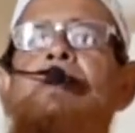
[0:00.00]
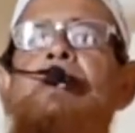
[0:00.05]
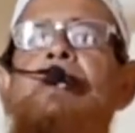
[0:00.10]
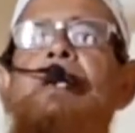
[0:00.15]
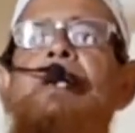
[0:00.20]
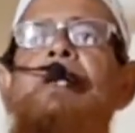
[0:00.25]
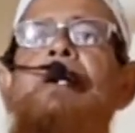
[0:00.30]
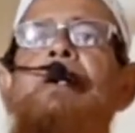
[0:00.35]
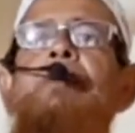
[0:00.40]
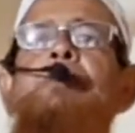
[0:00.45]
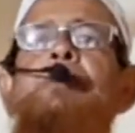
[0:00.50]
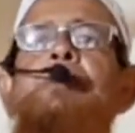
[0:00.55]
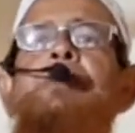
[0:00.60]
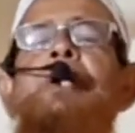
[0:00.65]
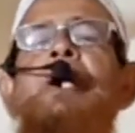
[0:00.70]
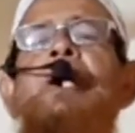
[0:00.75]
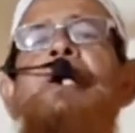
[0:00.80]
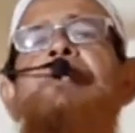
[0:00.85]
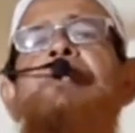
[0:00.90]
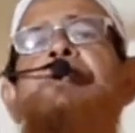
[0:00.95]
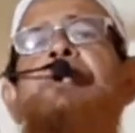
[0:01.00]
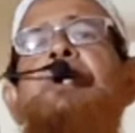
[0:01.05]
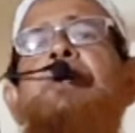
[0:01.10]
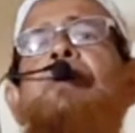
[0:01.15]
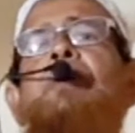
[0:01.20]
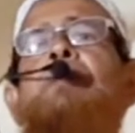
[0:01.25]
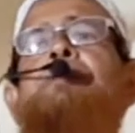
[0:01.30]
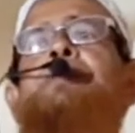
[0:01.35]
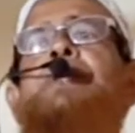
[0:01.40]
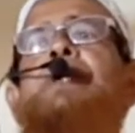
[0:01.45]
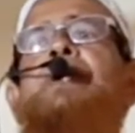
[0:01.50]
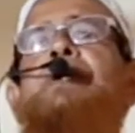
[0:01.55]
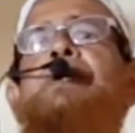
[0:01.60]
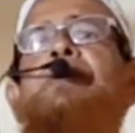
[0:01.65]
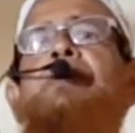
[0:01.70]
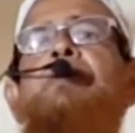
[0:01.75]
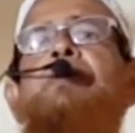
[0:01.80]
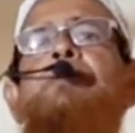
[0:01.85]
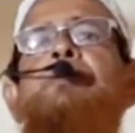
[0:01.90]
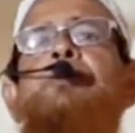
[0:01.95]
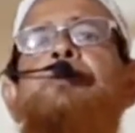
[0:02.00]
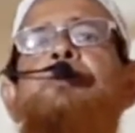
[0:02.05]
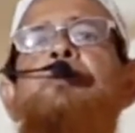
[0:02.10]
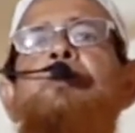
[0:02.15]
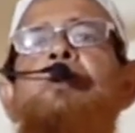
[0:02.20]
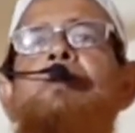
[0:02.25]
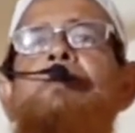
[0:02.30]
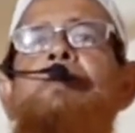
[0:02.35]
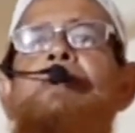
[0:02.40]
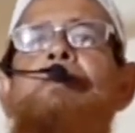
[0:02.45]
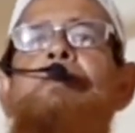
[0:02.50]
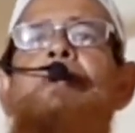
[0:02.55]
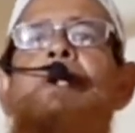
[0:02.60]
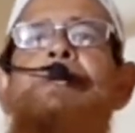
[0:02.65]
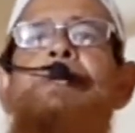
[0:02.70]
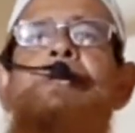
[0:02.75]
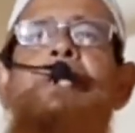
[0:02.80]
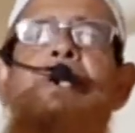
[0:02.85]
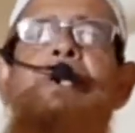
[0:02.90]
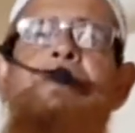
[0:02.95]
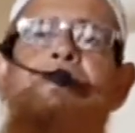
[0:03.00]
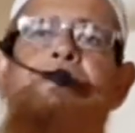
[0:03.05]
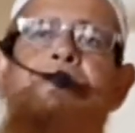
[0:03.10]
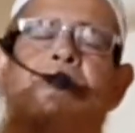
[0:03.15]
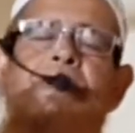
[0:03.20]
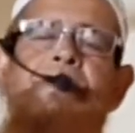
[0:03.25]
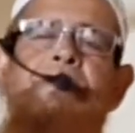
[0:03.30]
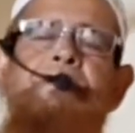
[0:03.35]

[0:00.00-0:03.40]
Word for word: কেয়ামত আশা অবধি এরকম চলবে বা থাকবে